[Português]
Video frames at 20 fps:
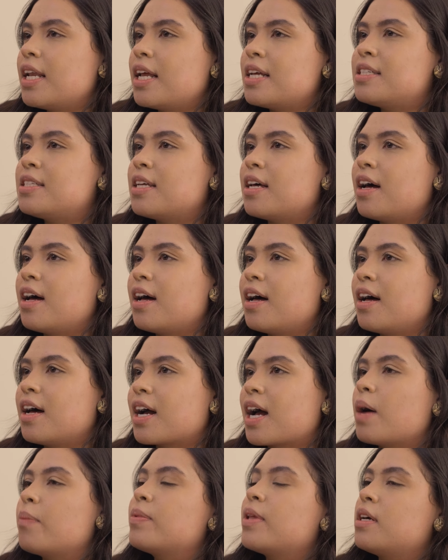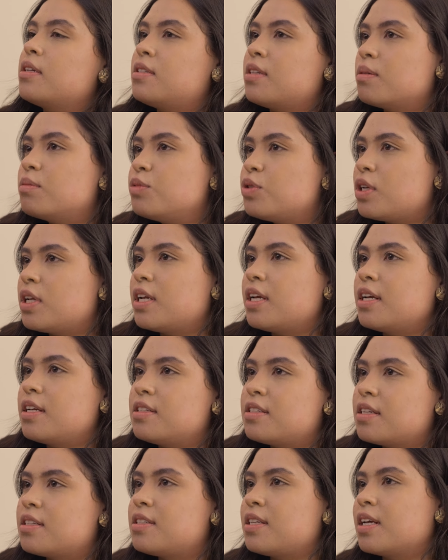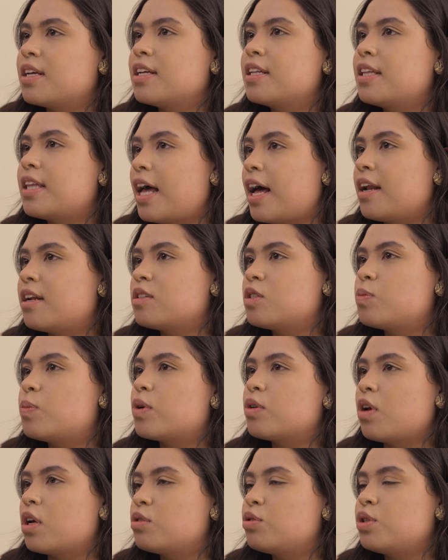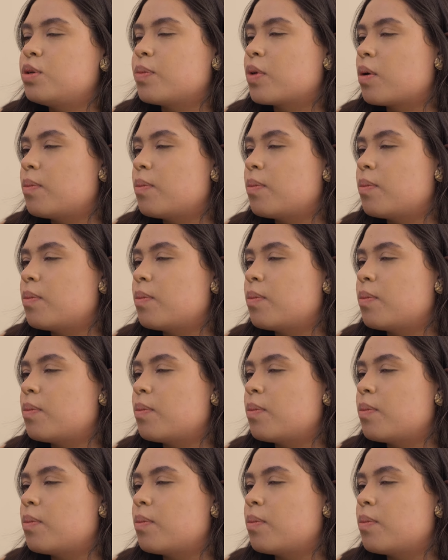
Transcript: nessa captação de leads assim, internos para o nosso time